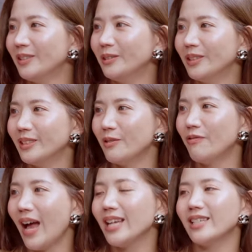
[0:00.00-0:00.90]
或者是
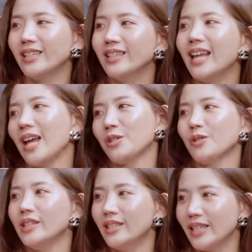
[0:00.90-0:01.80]
发生的那
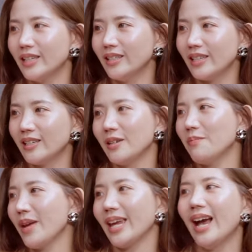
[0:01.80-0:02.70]
瞬间的这些
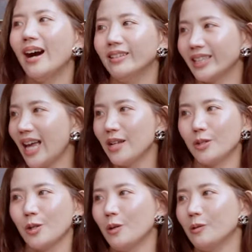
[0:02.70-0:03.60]
美好的感
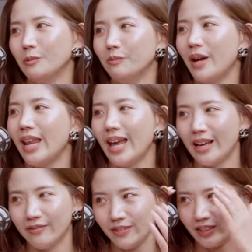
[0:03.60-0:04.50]
受，我们把
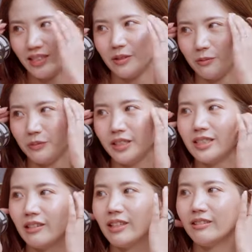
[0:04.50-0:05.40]
它放进我们的
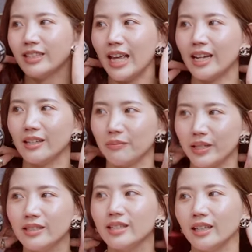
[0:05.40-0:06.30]
小脑袋里面。
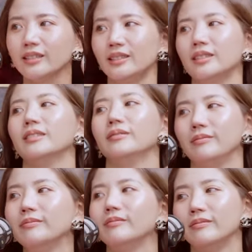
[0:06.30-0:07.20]
这嗯嗯嗯
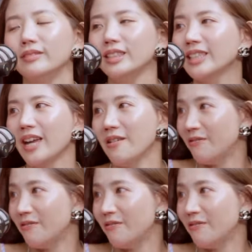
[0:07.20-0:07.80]
嗯，这也很